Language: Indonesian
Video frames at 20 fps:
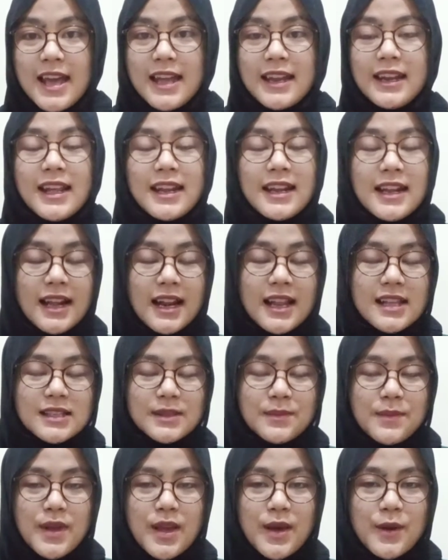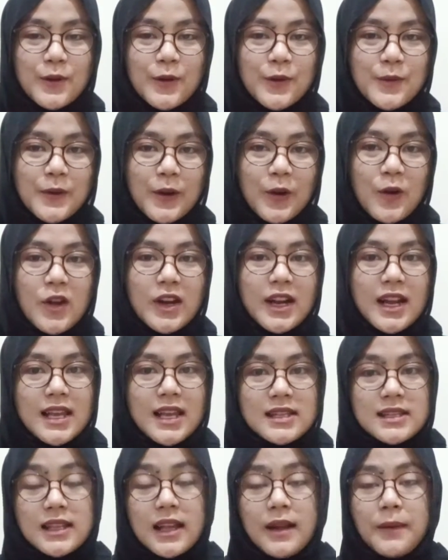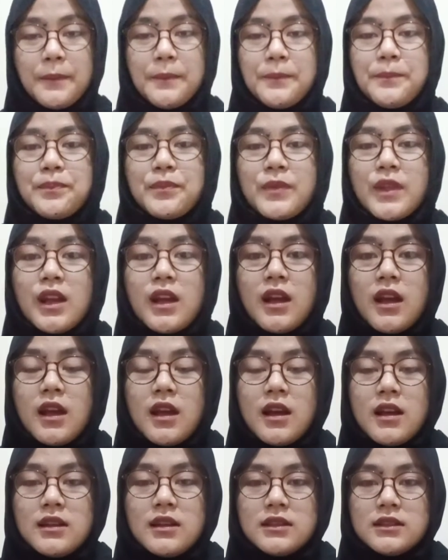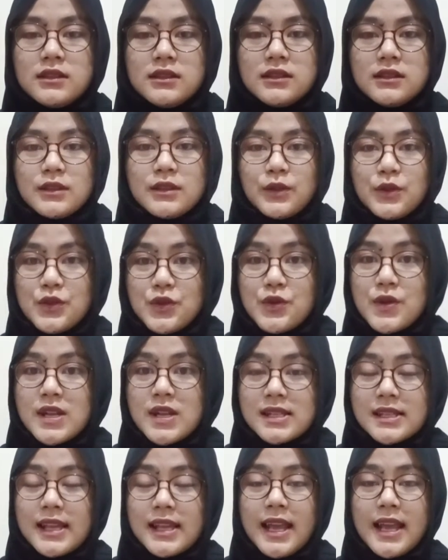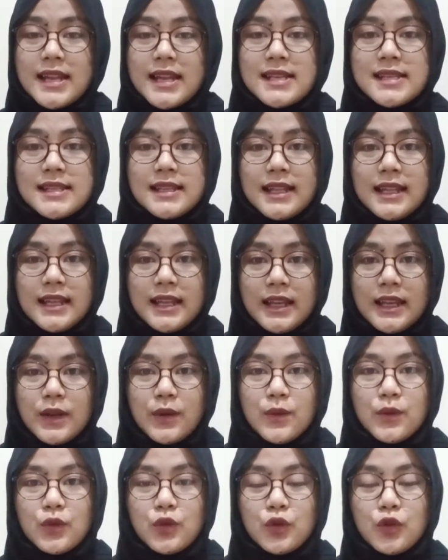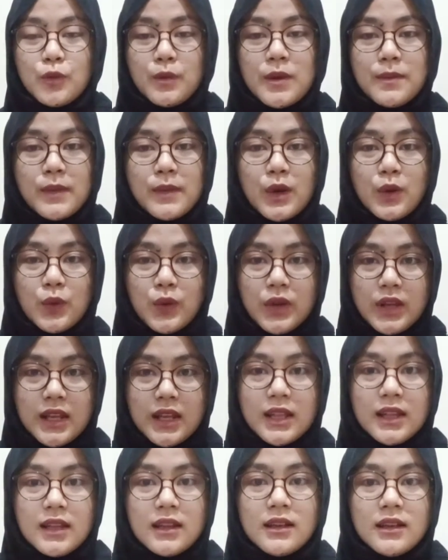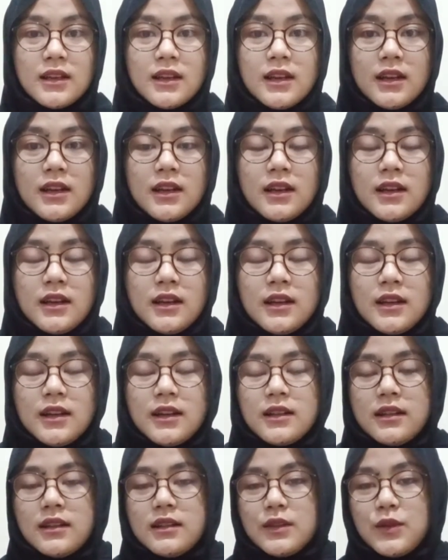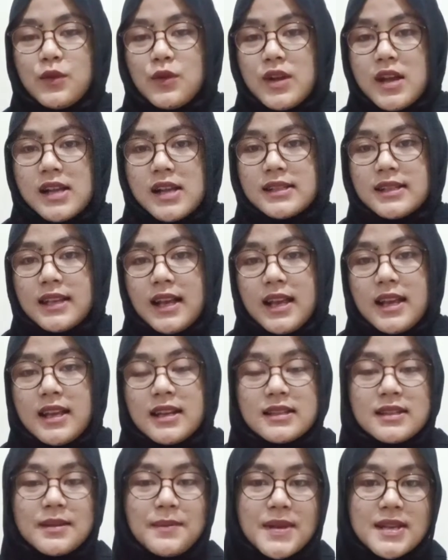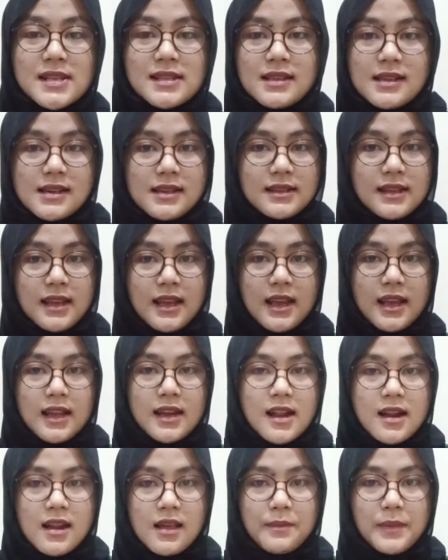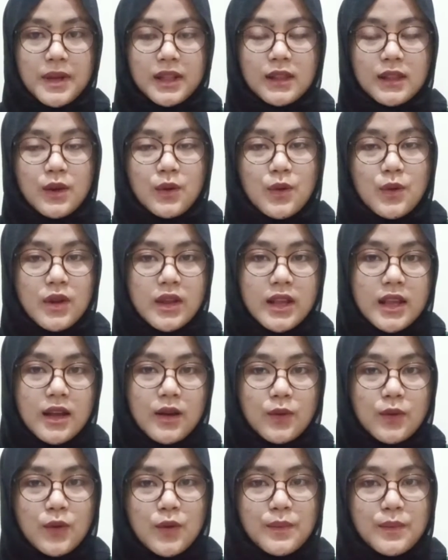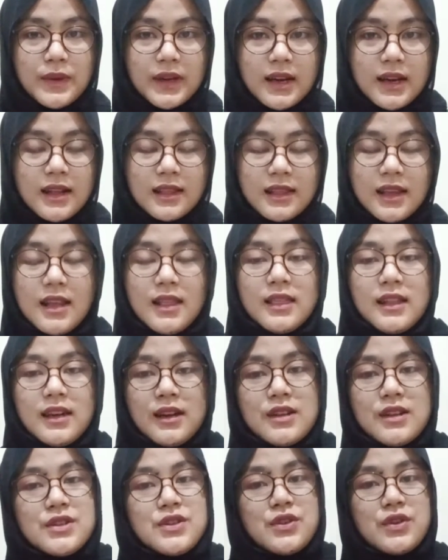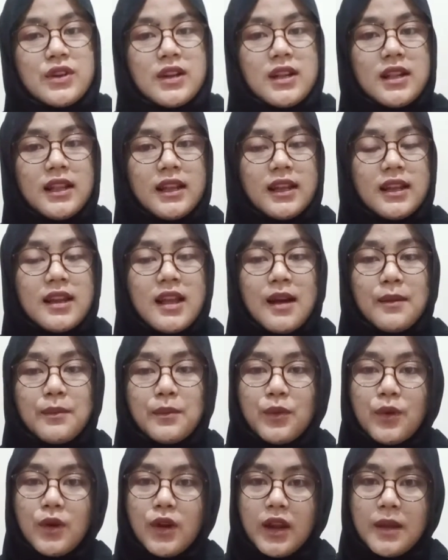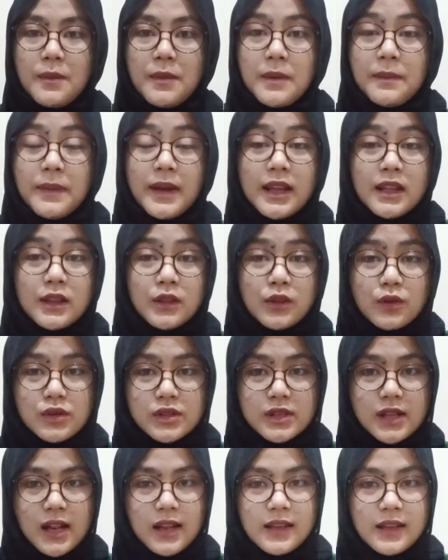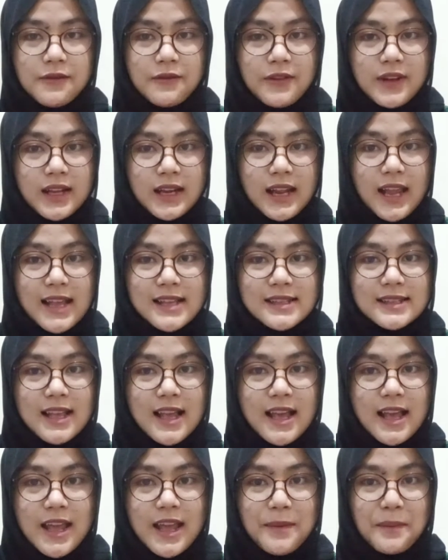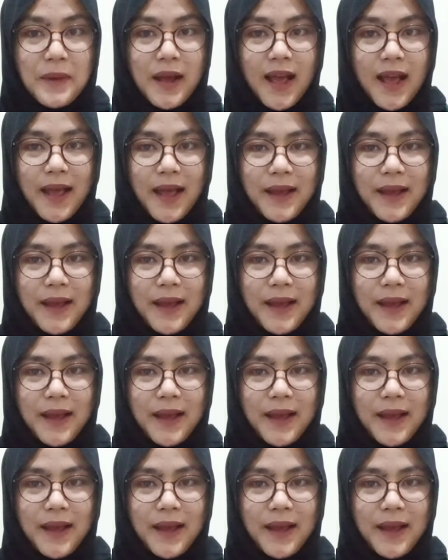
dari kelas B Hukum Keluarga Islam. E, tujuan saya di sini untuk memenuhi tugas akhir semester saya dalam mata kuliah Hukum Perdata Internasional yang diampu oleh Bapak Idrus Algifari SHMH.